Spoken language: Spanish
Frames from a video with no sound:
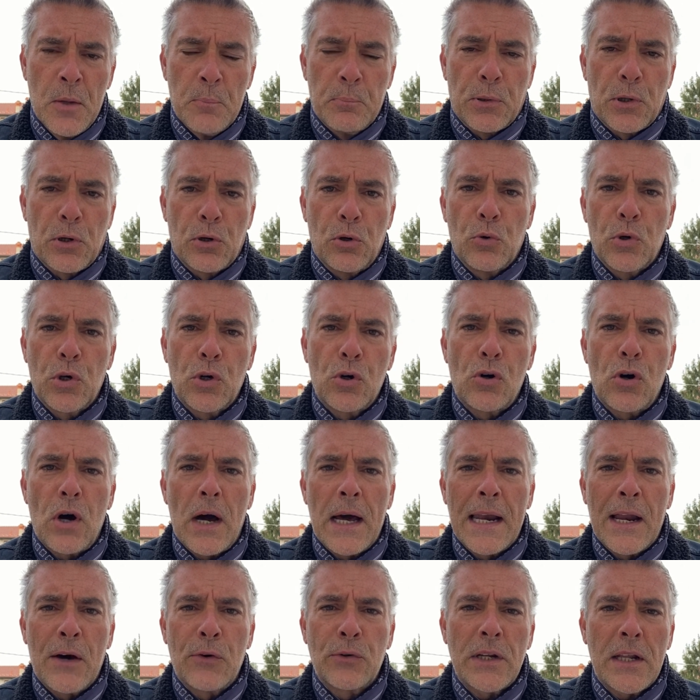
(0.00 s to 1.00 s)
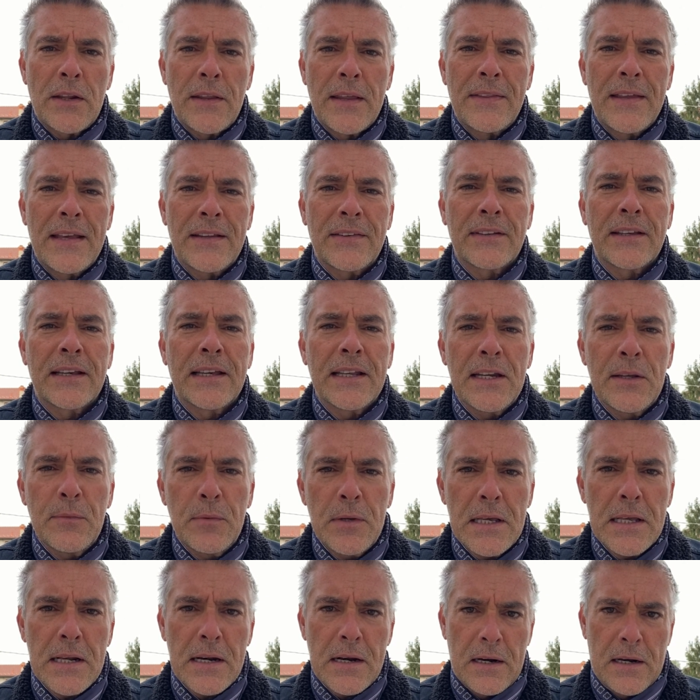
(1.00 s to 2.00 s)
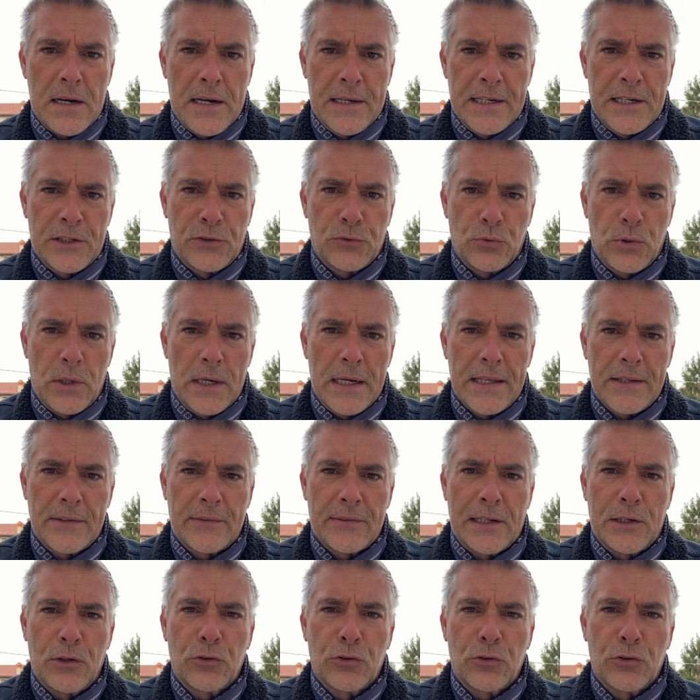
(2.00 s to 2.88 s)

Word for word: pero luego a la hora de describir la naturaleza,